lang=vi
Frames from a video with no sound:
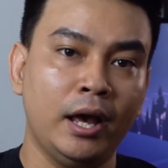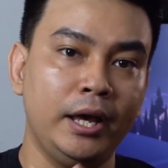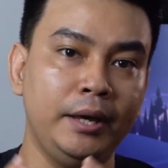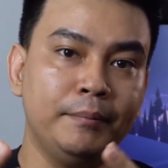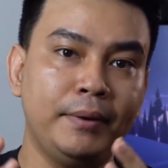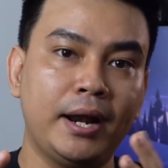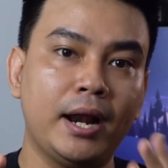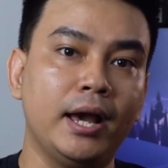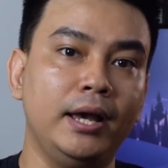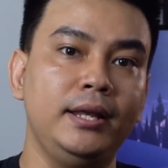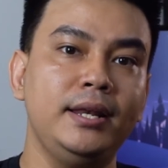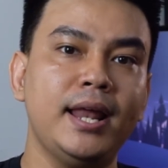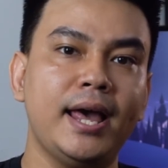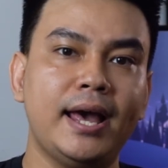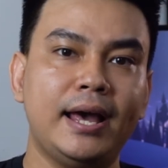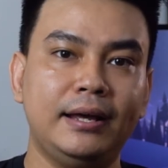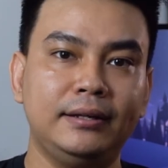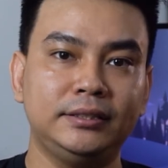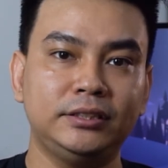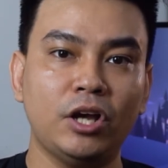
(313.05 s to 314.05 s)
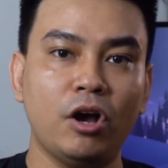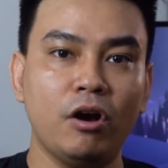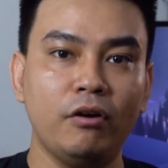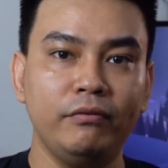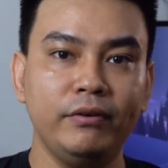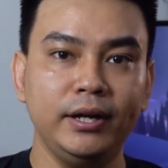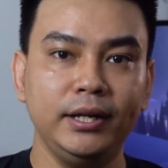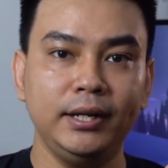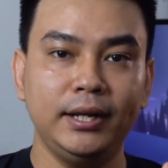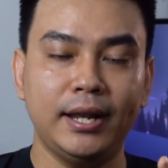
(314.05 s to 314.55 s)
thì mình nghĩ là so
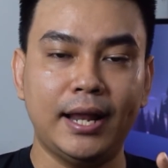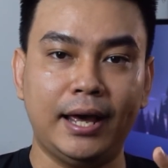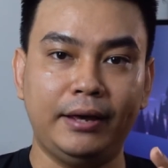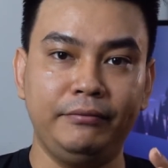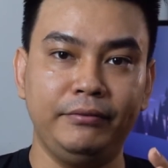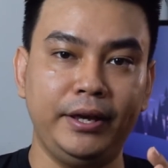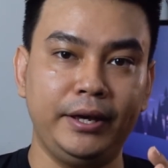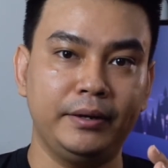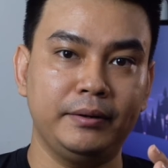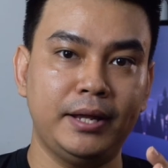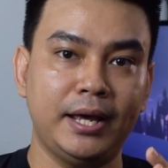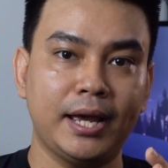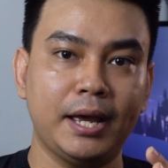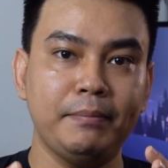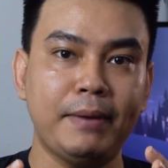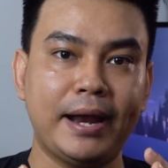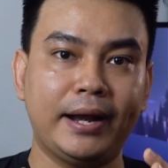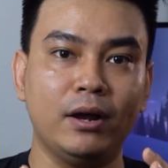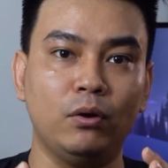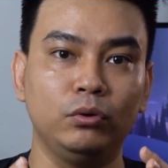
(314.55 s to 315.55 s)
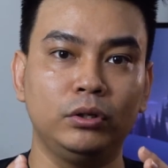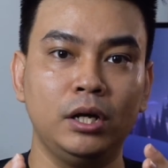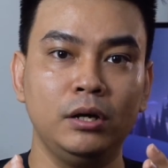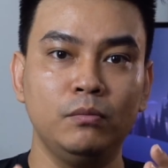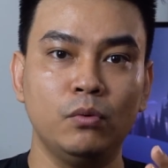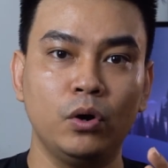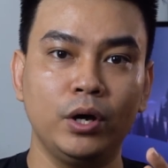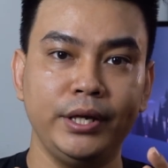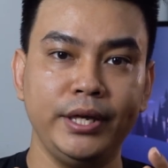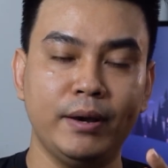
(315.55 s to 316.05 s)
với lại việc là các bạn đầu tư
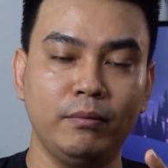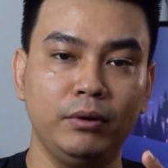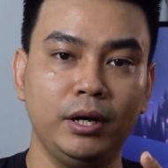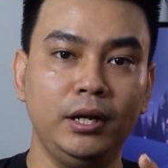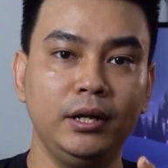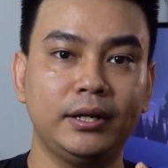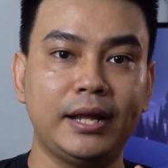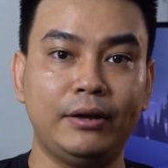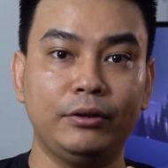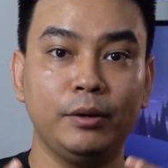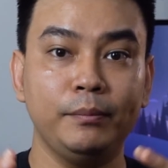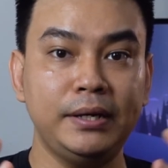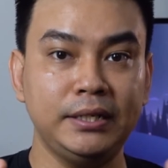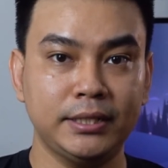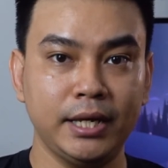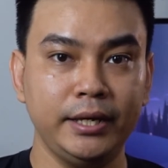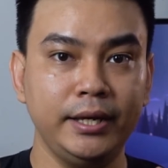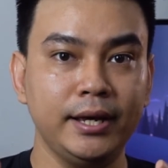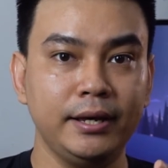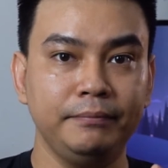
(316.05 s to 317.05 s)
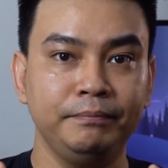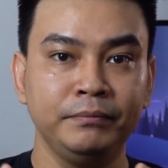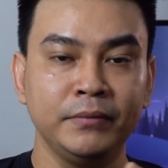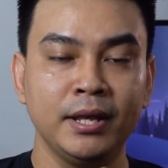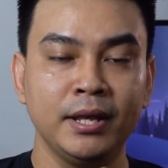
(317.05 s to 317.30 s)
một cái dòng kênh thực ảo cho PC á